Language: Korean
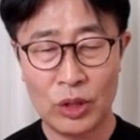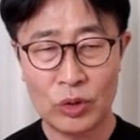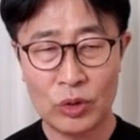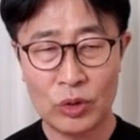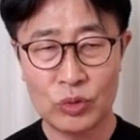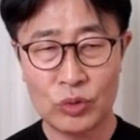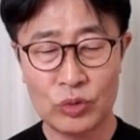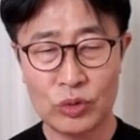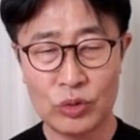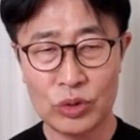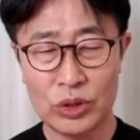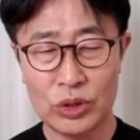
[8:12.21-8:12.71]

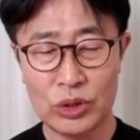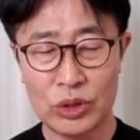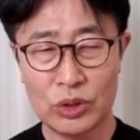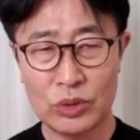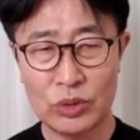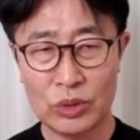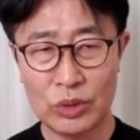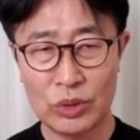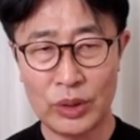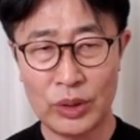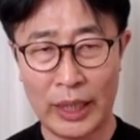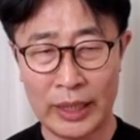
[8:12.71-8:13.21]

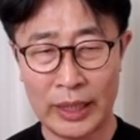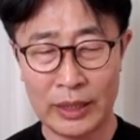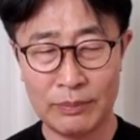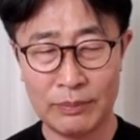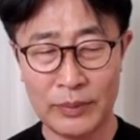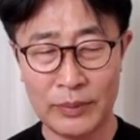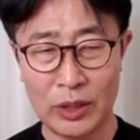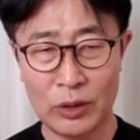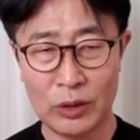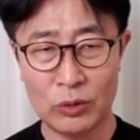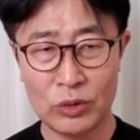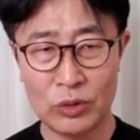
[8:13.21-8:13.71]
궁극적으로
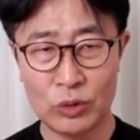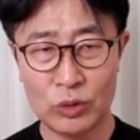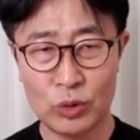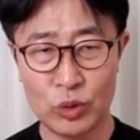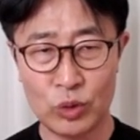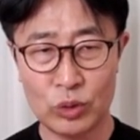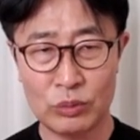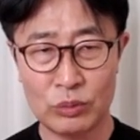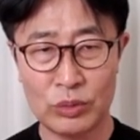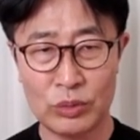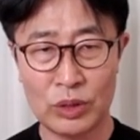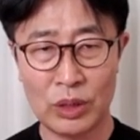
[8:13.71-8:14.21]
아름다운
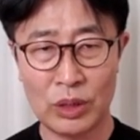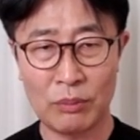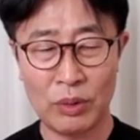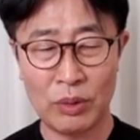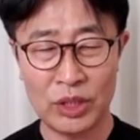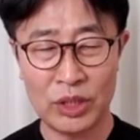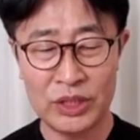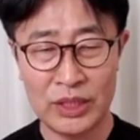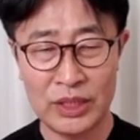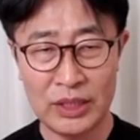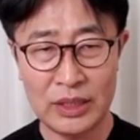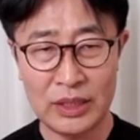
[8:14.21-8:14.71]
건축물,
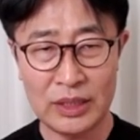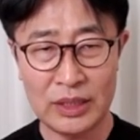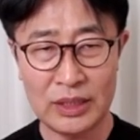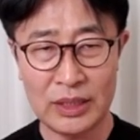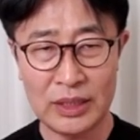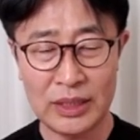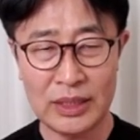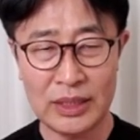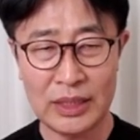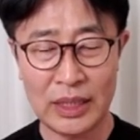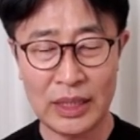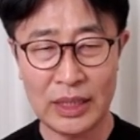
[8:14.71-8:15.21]
멋있는
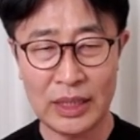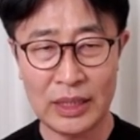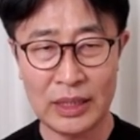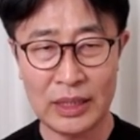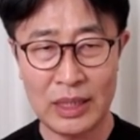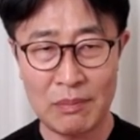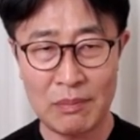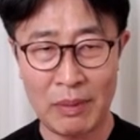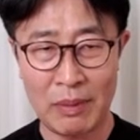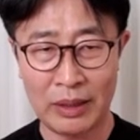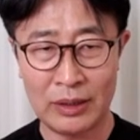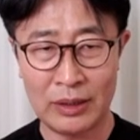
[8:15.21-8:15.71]

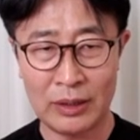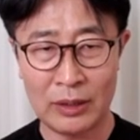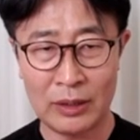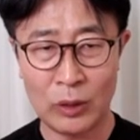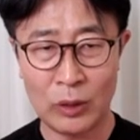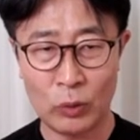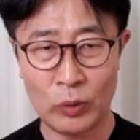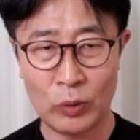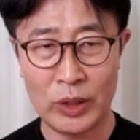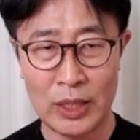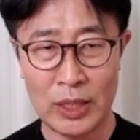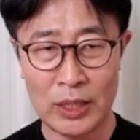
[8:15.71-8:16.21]
디자인을
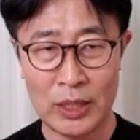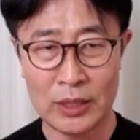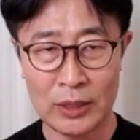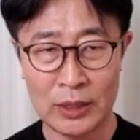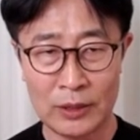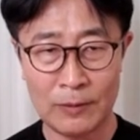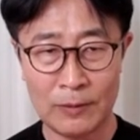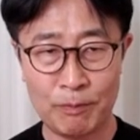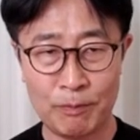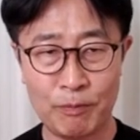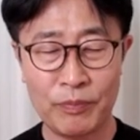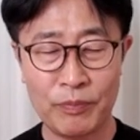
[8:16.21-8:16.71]
만들기
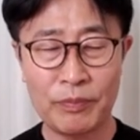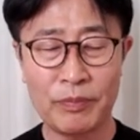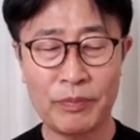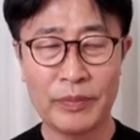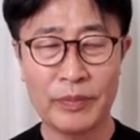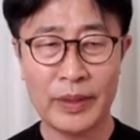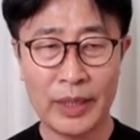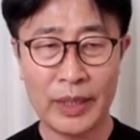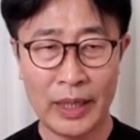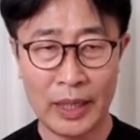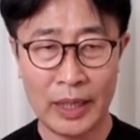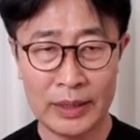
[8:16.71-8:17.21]
위해서는
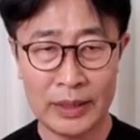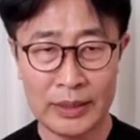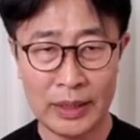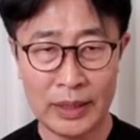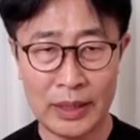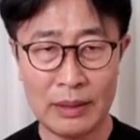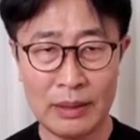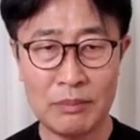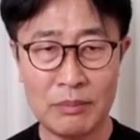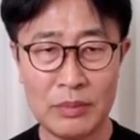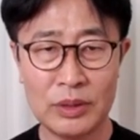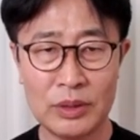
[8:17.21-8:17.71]

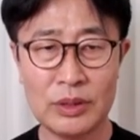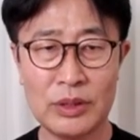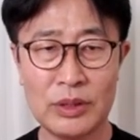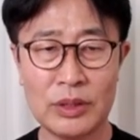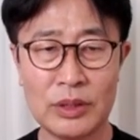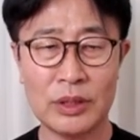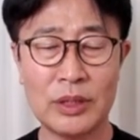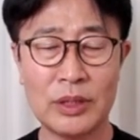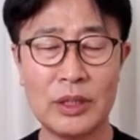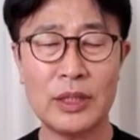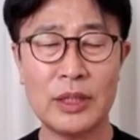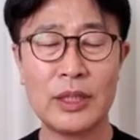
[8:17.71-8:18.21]
가장
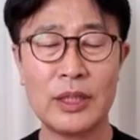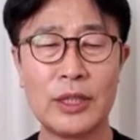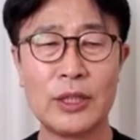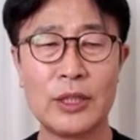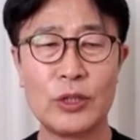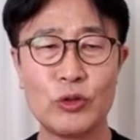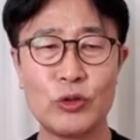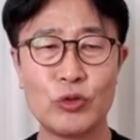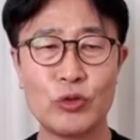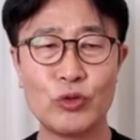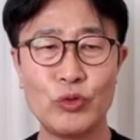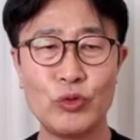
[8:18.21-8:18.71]
먼저
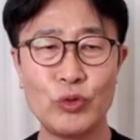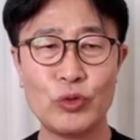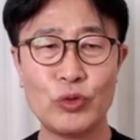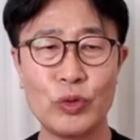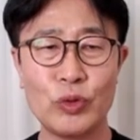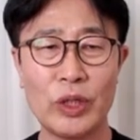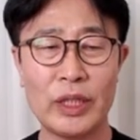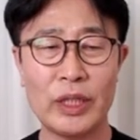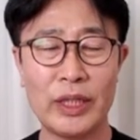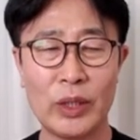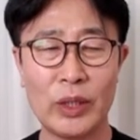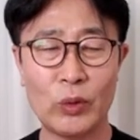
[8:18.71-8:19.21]

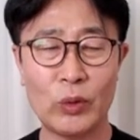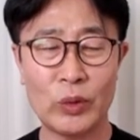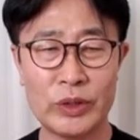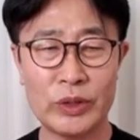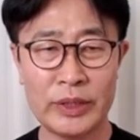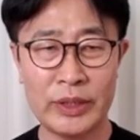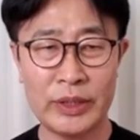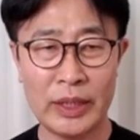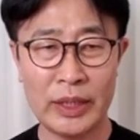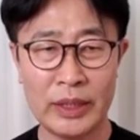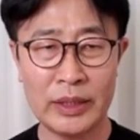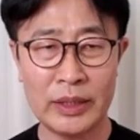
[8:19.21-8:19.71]
준수해야 되고
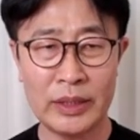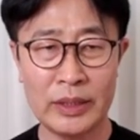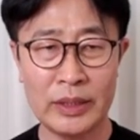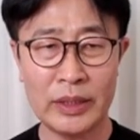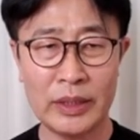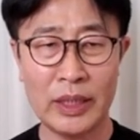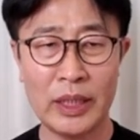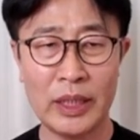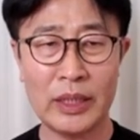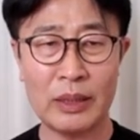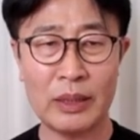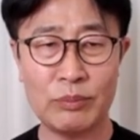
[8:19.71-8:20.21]

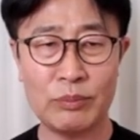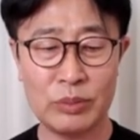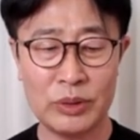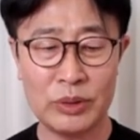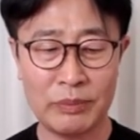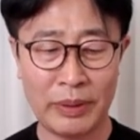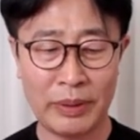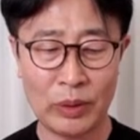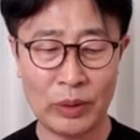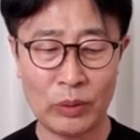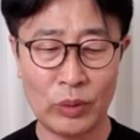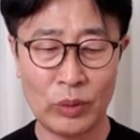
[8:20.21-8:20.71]
체크해야 될
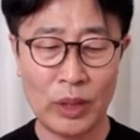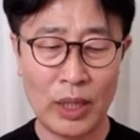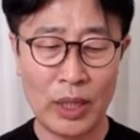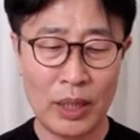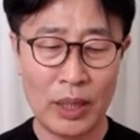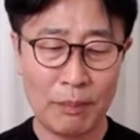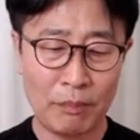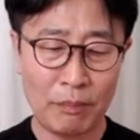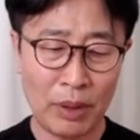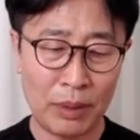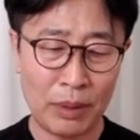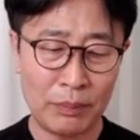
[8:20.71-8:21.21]
부분이 바로
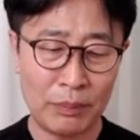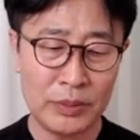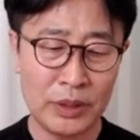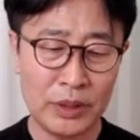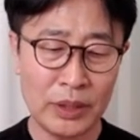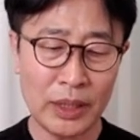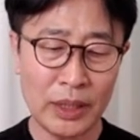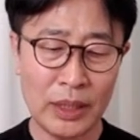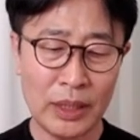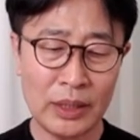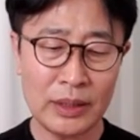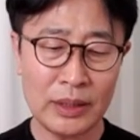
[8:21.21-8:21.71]

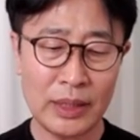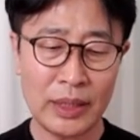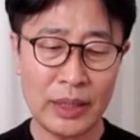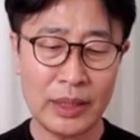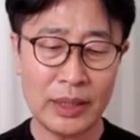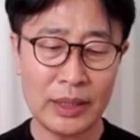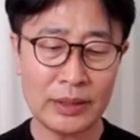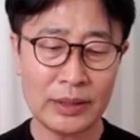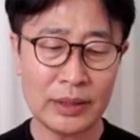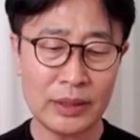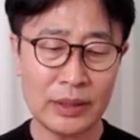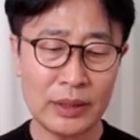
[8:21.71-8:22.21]
법령의 틀
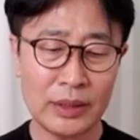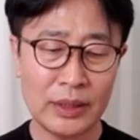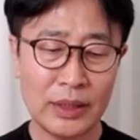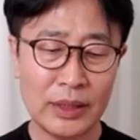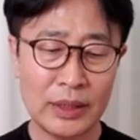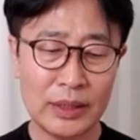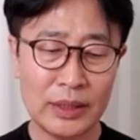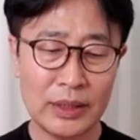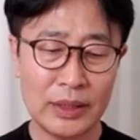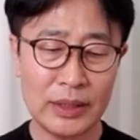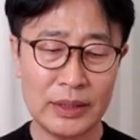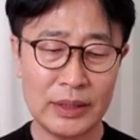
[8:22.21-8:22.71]
안에서
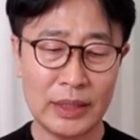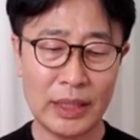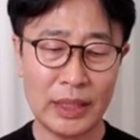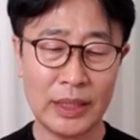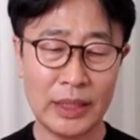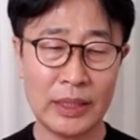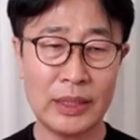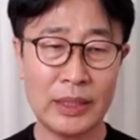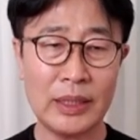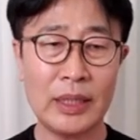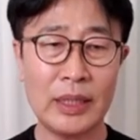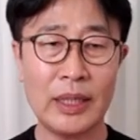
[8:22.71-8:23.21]

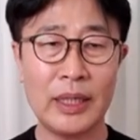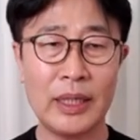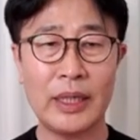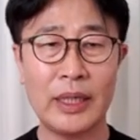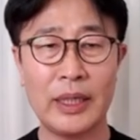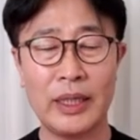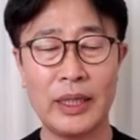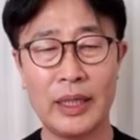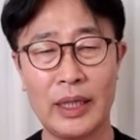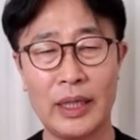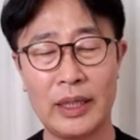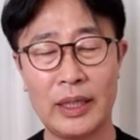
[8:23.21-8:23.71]
디자인을
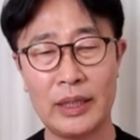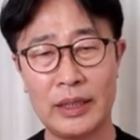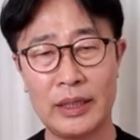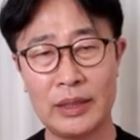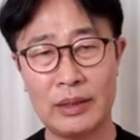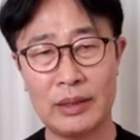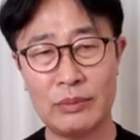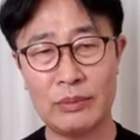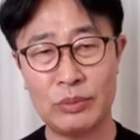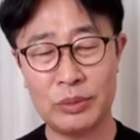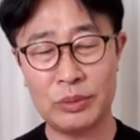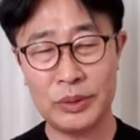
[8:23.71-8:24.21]
해야
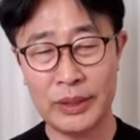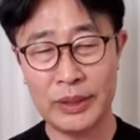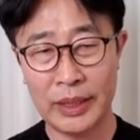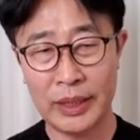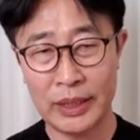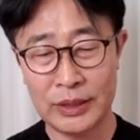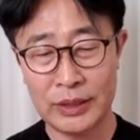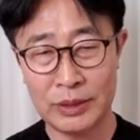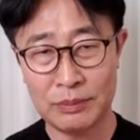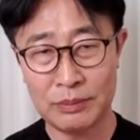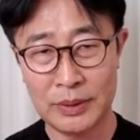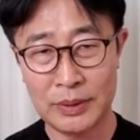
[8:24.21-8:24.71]
된다는 부분이
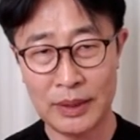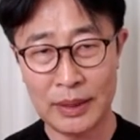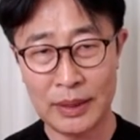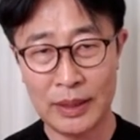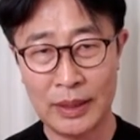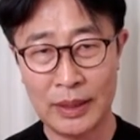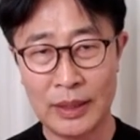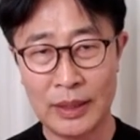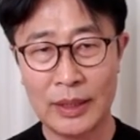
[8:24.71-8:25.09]
되겠습니다.